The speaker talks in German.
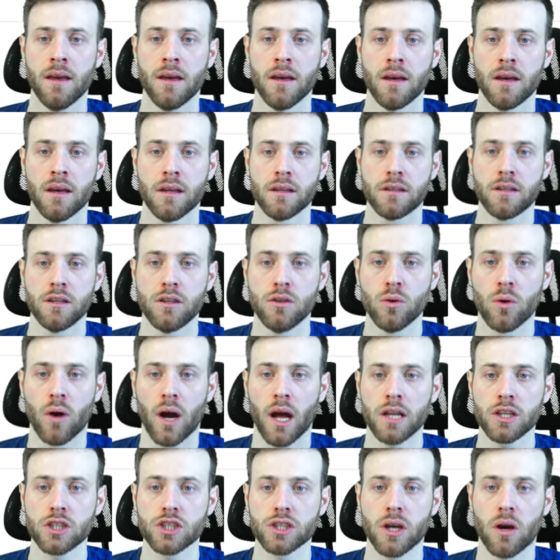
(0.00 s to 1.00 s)
die du
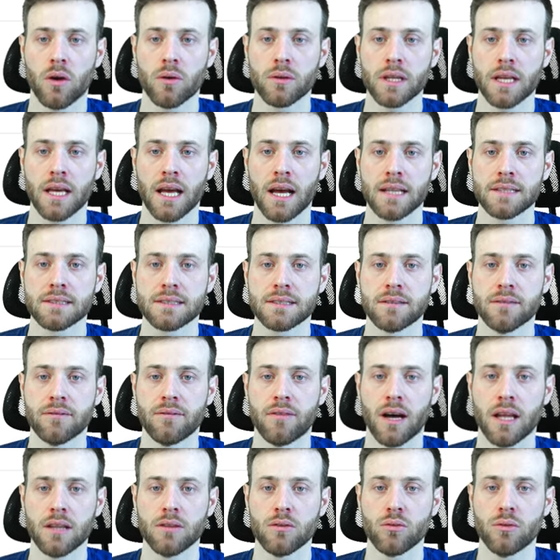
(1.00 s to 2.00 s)
anschauen kannst,
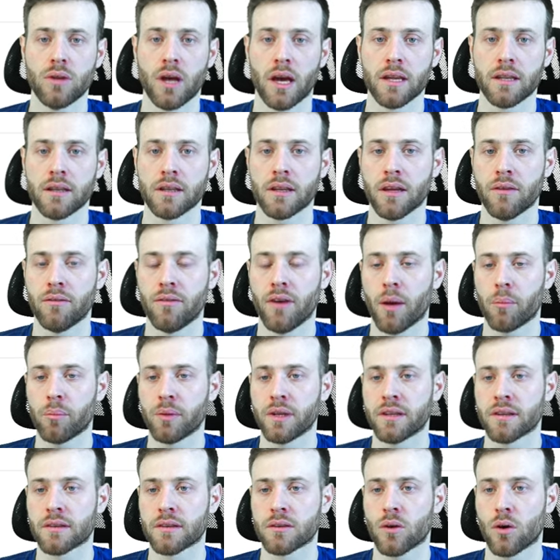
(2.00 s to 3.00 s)
wann du dein
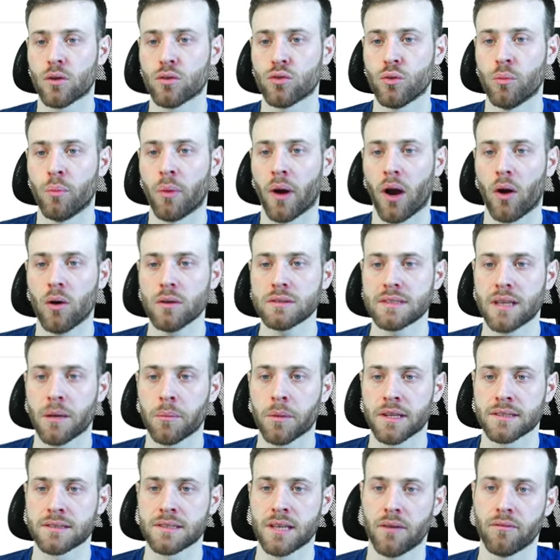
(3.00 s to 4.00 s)
gewerbliches Konto brauchst, aber
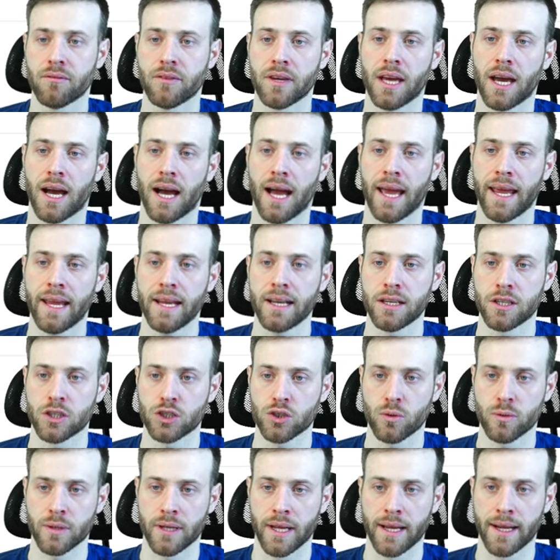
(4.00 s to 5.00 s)
das haben wir ja eigentlich
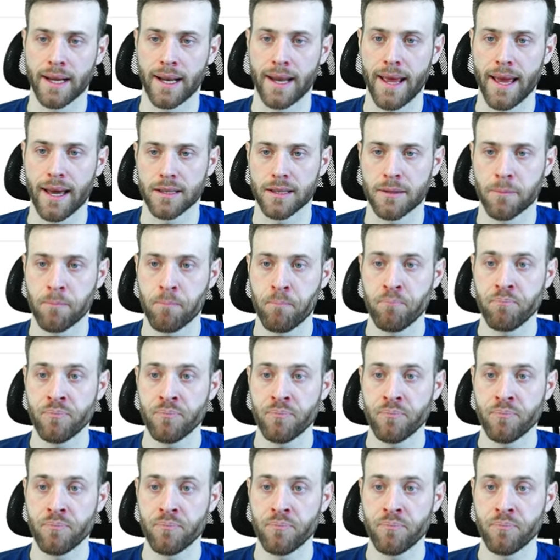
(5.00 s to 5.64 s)
schon geklärt.